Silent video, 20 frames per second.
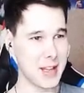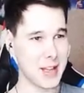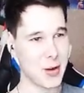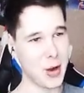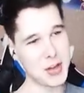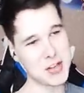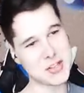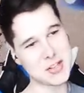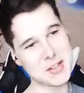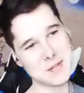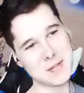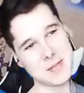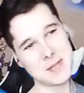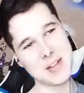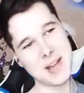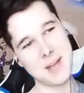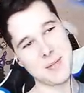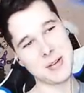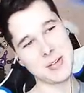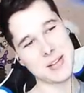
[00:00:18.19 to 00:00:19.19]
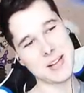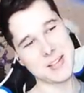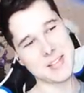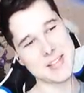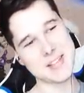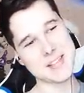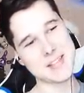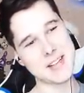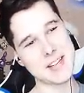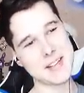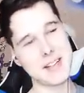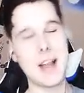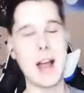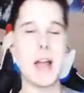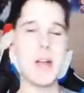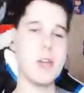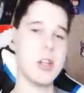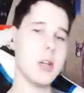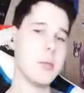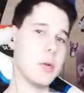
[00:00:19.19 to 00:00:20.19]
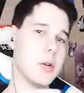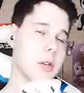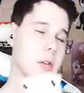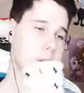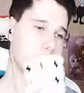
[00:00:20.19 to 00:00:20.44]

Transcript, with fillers: Хочешь, чтобы у меня был такой цвет, а его не будет.